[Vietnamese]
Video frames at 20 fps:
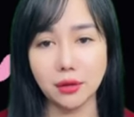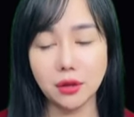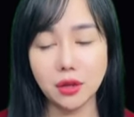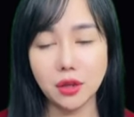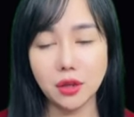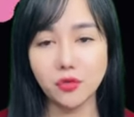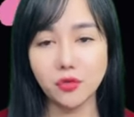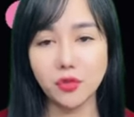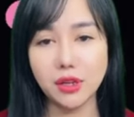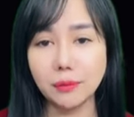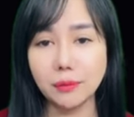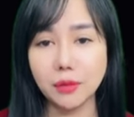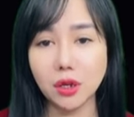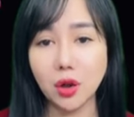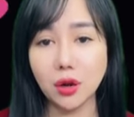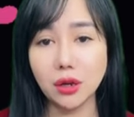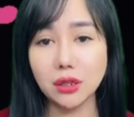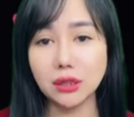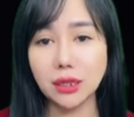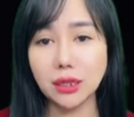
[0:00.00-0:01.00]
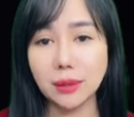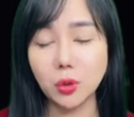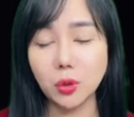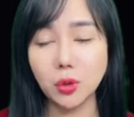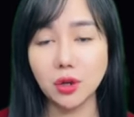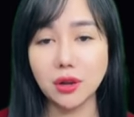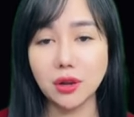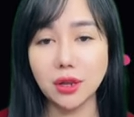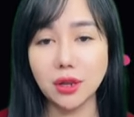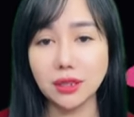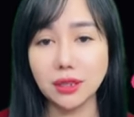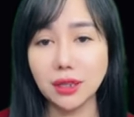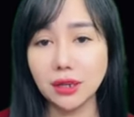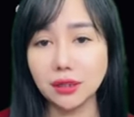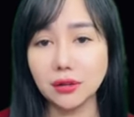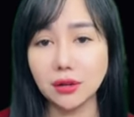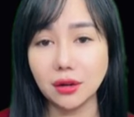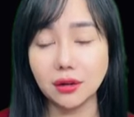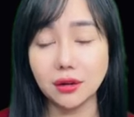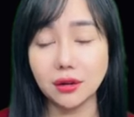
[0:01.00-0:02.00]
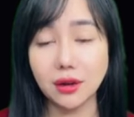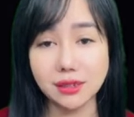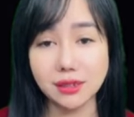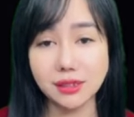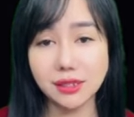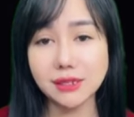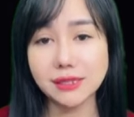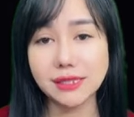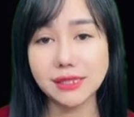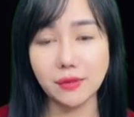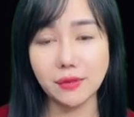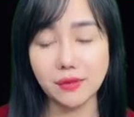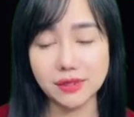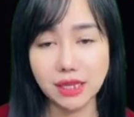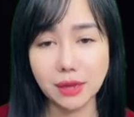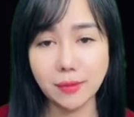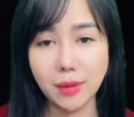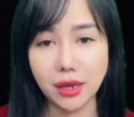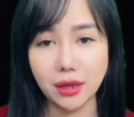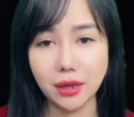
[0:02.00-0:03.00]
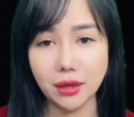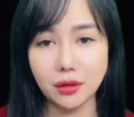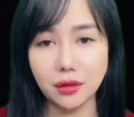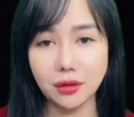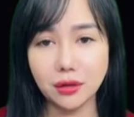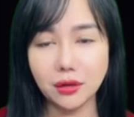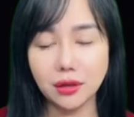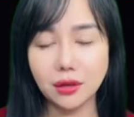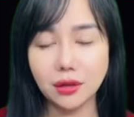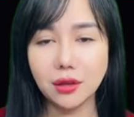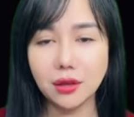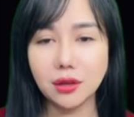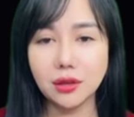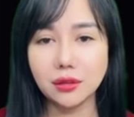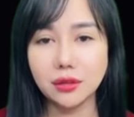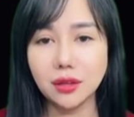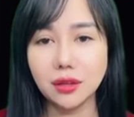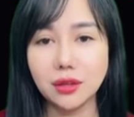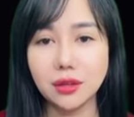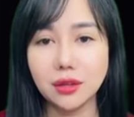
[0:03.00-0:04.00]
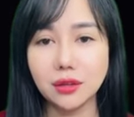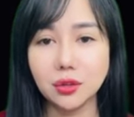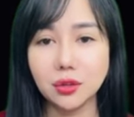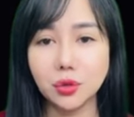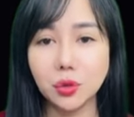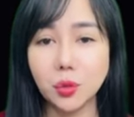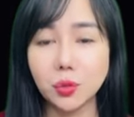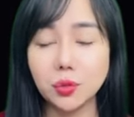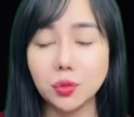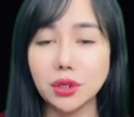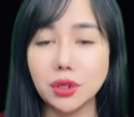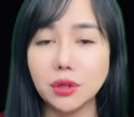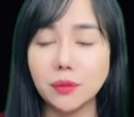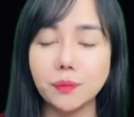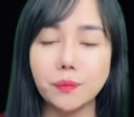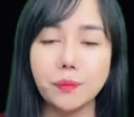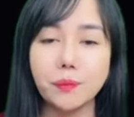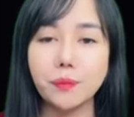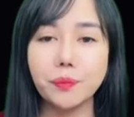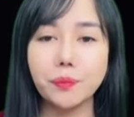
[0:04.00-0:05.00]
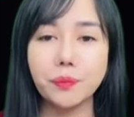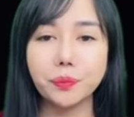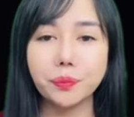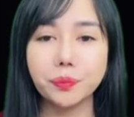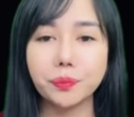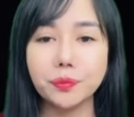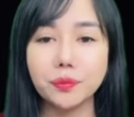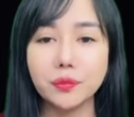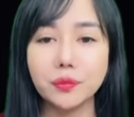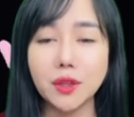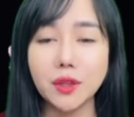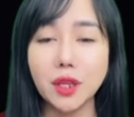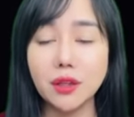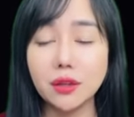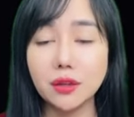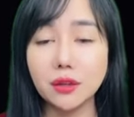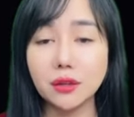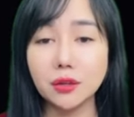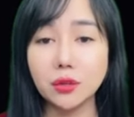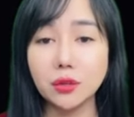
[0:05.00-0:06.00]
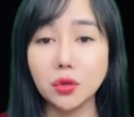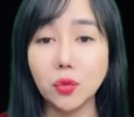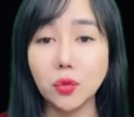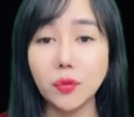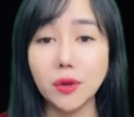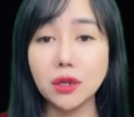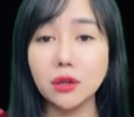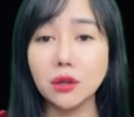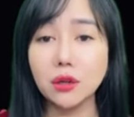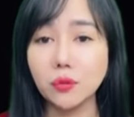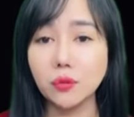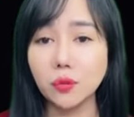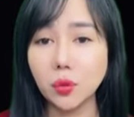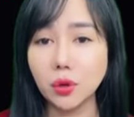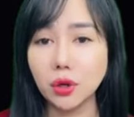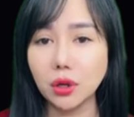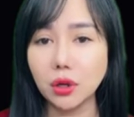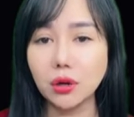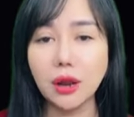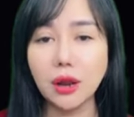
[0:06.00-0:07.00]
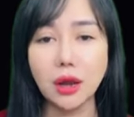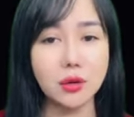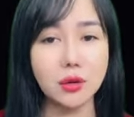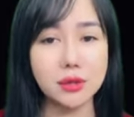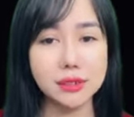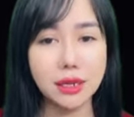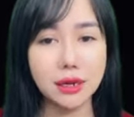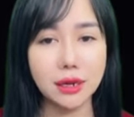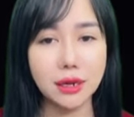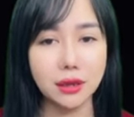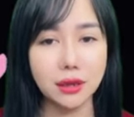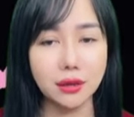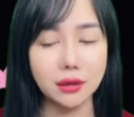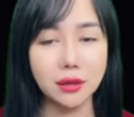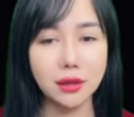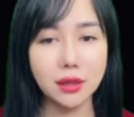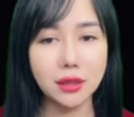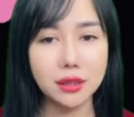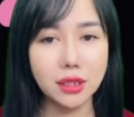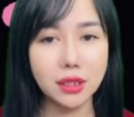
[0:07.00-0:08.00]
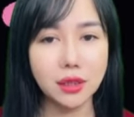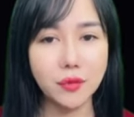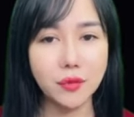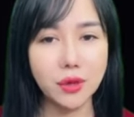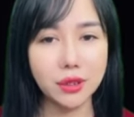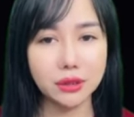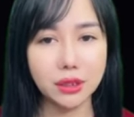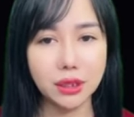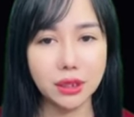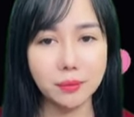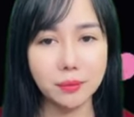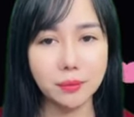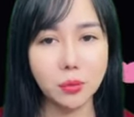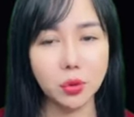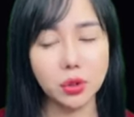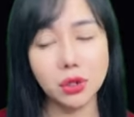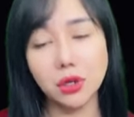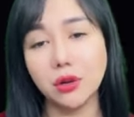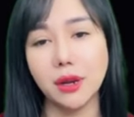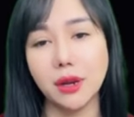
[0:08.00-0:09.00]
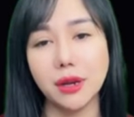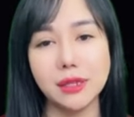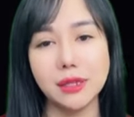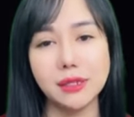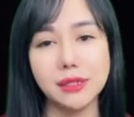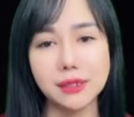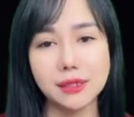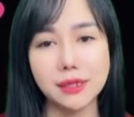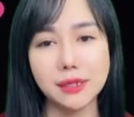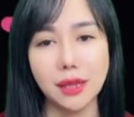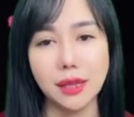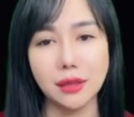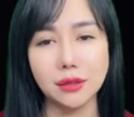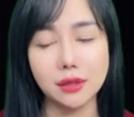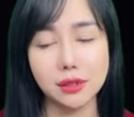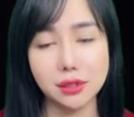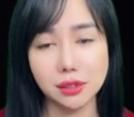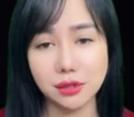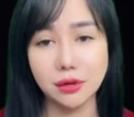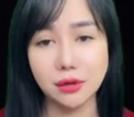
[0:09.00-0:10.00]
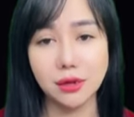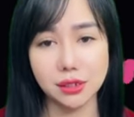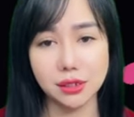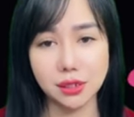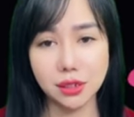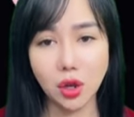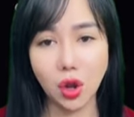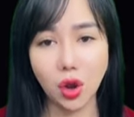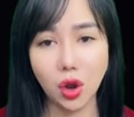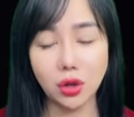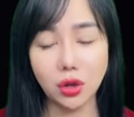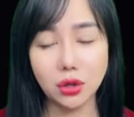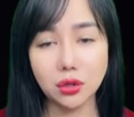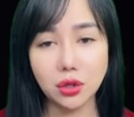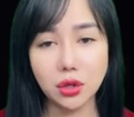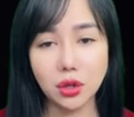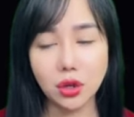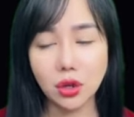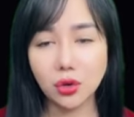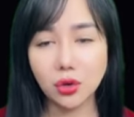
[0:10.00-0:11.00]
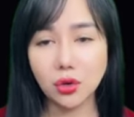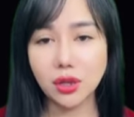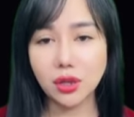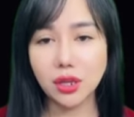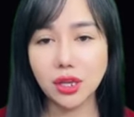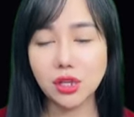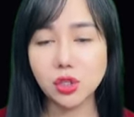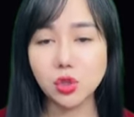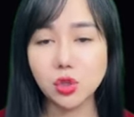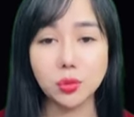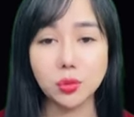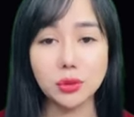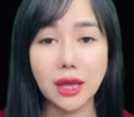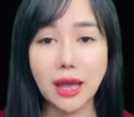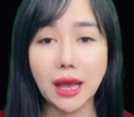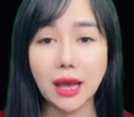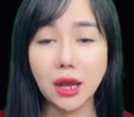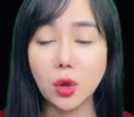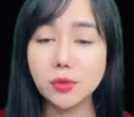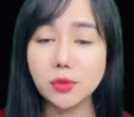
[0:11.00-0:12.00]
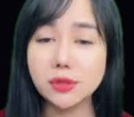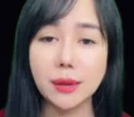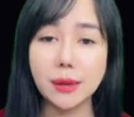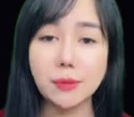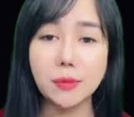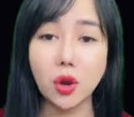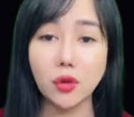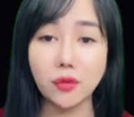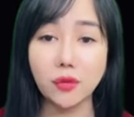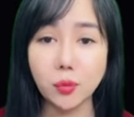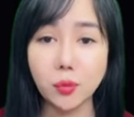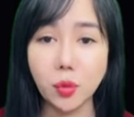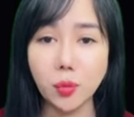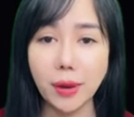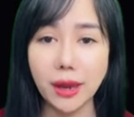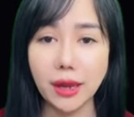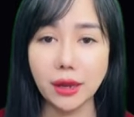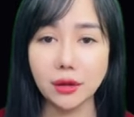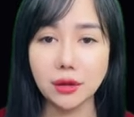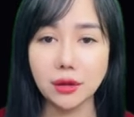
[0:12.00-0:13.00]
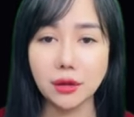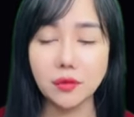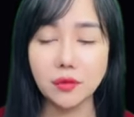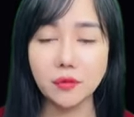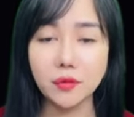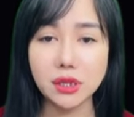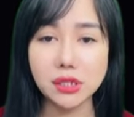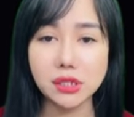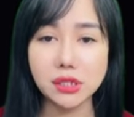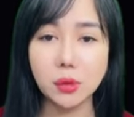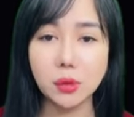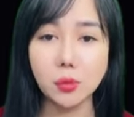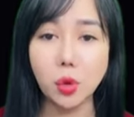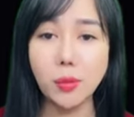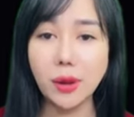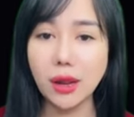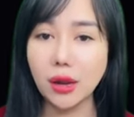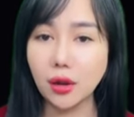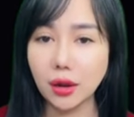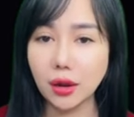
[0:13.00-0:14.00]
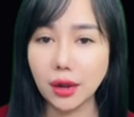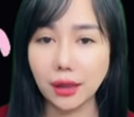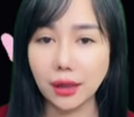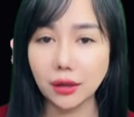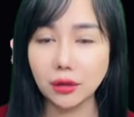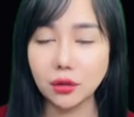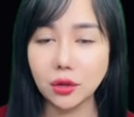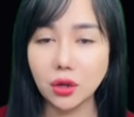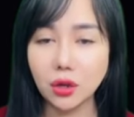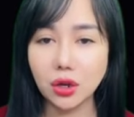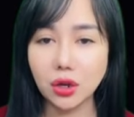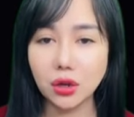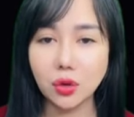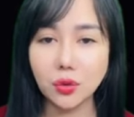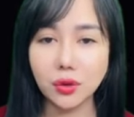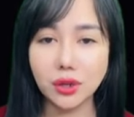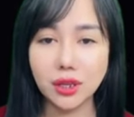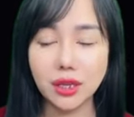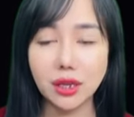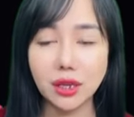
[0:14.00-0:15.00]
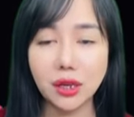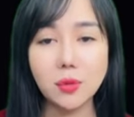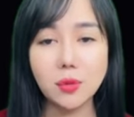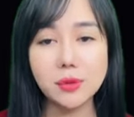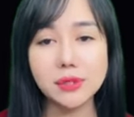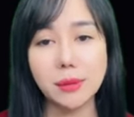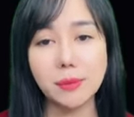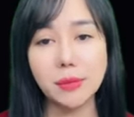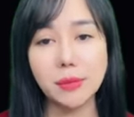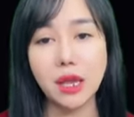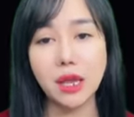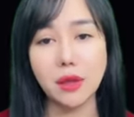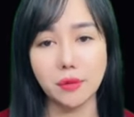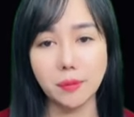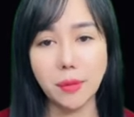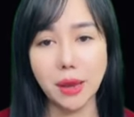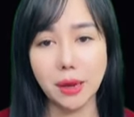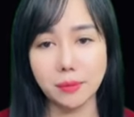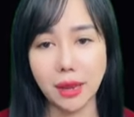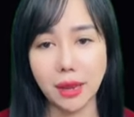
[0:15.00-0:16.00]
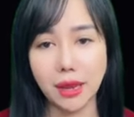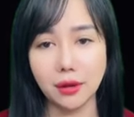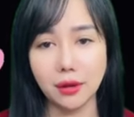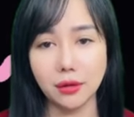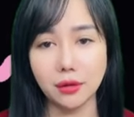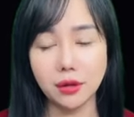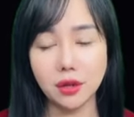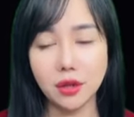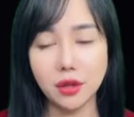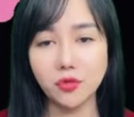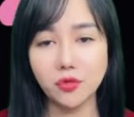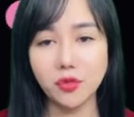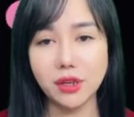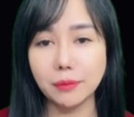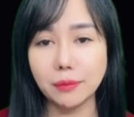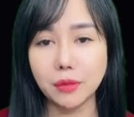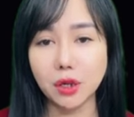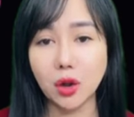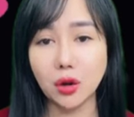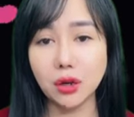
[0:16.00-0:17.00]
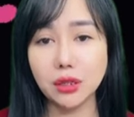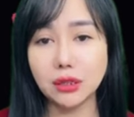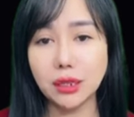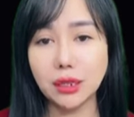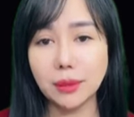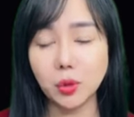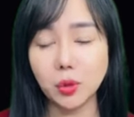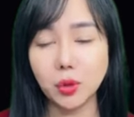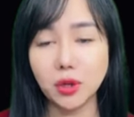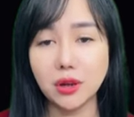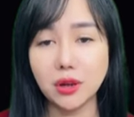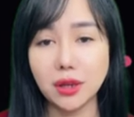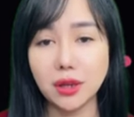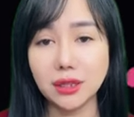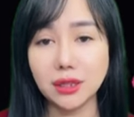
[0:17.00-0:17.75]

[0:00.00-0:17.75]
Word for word: Giữa 4 bức tường trong phòng khách sạn, Hứa Lâm đi lại, đăm chiêu tìm cách suy nghĩ. Giả sử kế hoạch đổ tội của cô không thành, phía cảnh sát sẽ quay trở lại, cho người dẫn cô đi. Tương lai còn dài, Hứa Lâm không muốn cả đời mình bị giam trong nhà tù cũ nát với đống rán, chuột chạy nhảy như đi hội.